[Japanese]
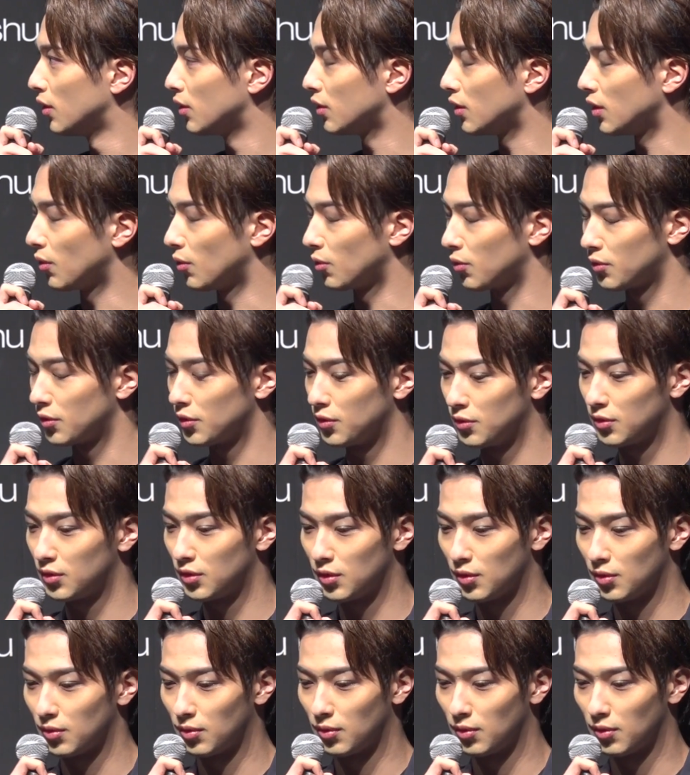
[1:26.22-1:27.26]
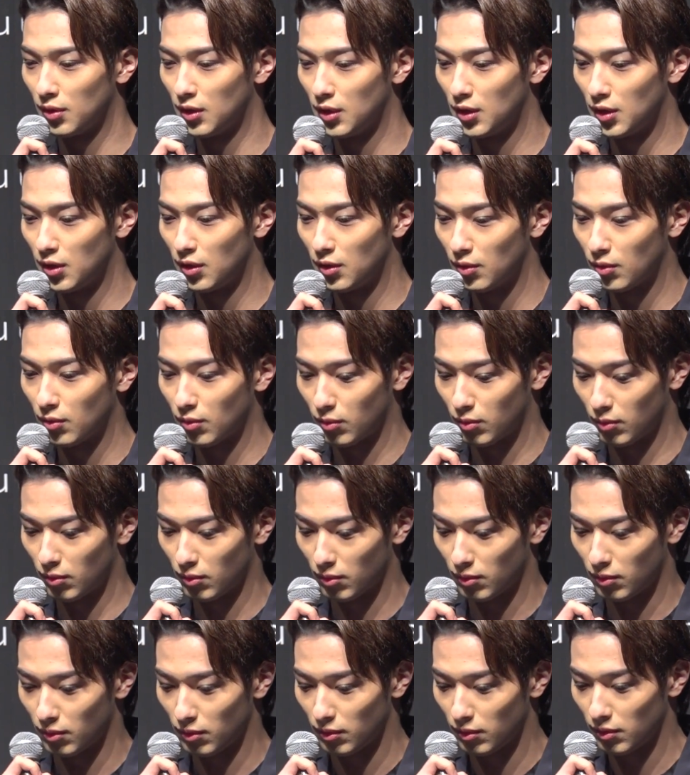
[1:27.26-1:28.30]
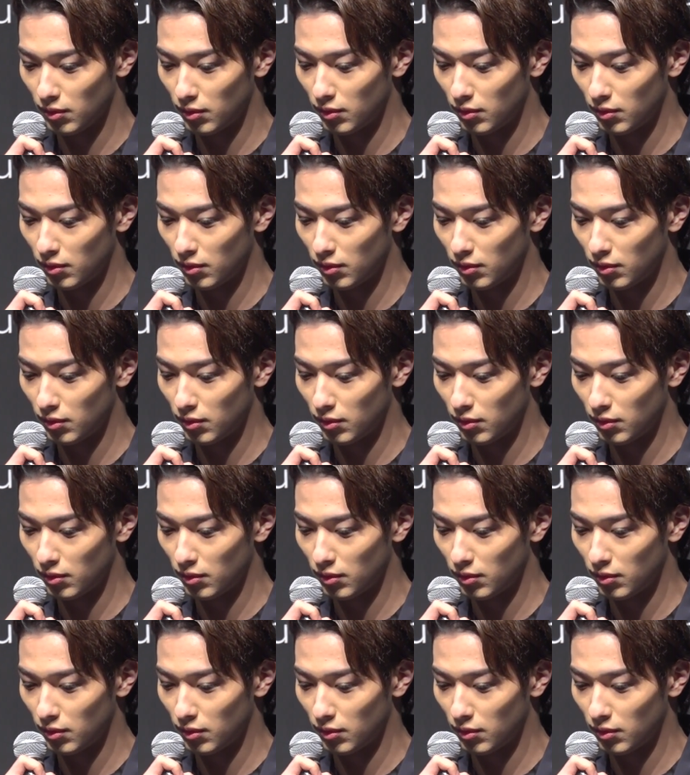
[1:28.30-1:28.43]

に奥行きをこ